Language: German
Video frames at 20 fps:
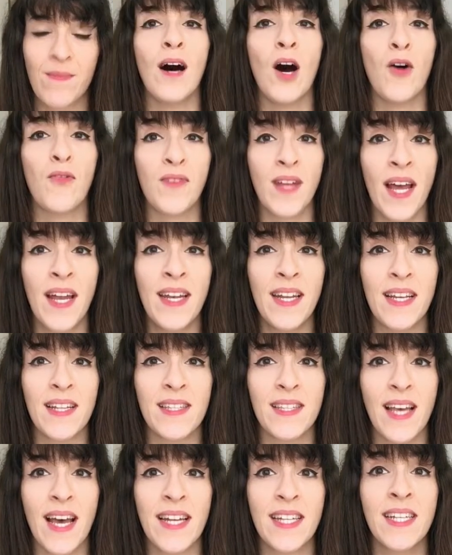Auf der
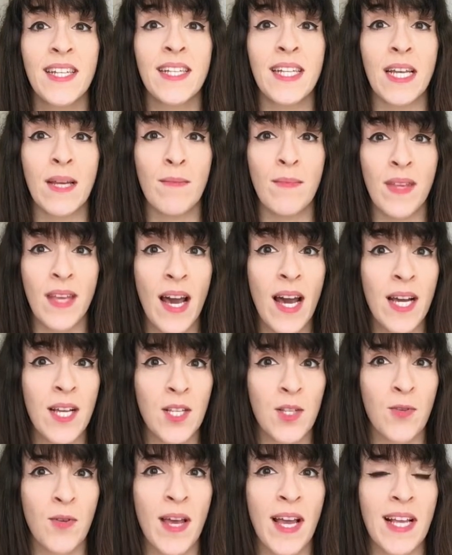anderen Seite, dem
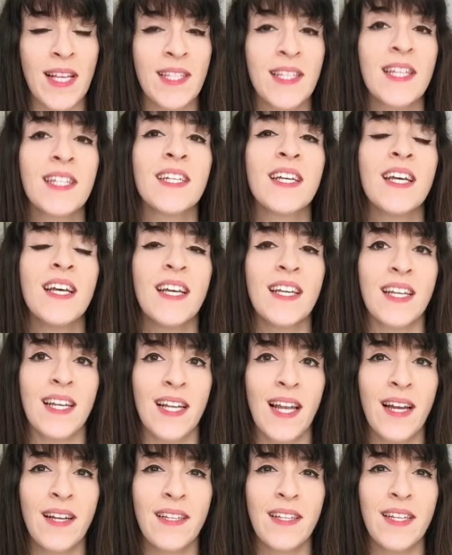Yaesu Exit,
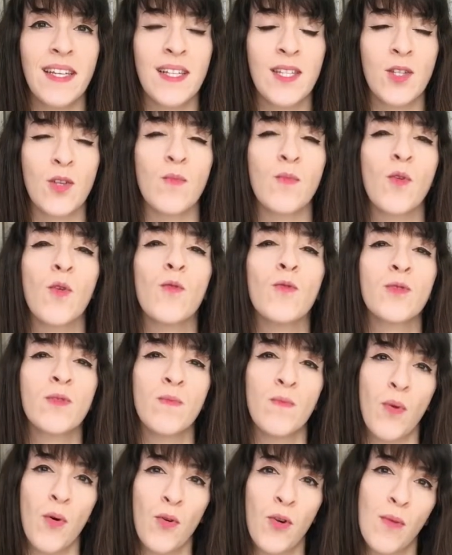gelangt ihr zum
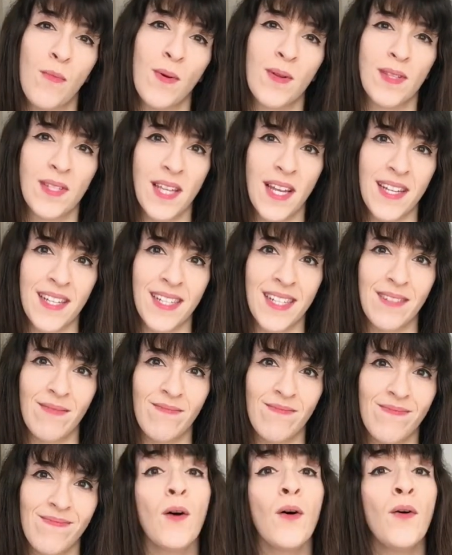großen Pokémon Center
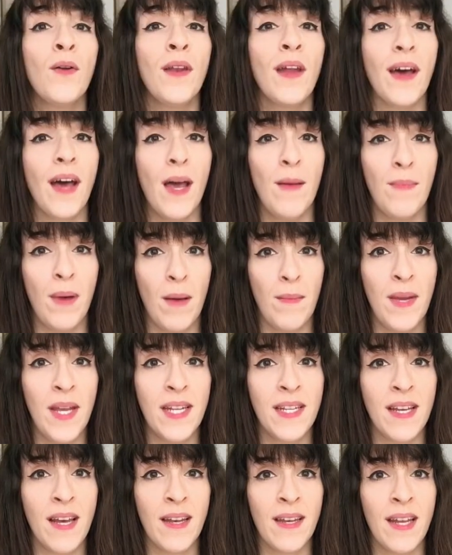und noch ein paar
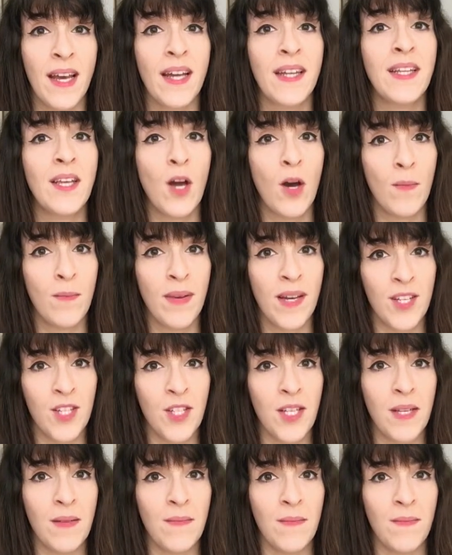Metern nach
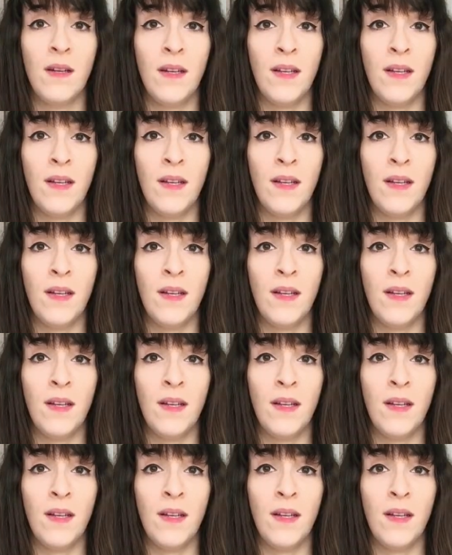Nihonbashi.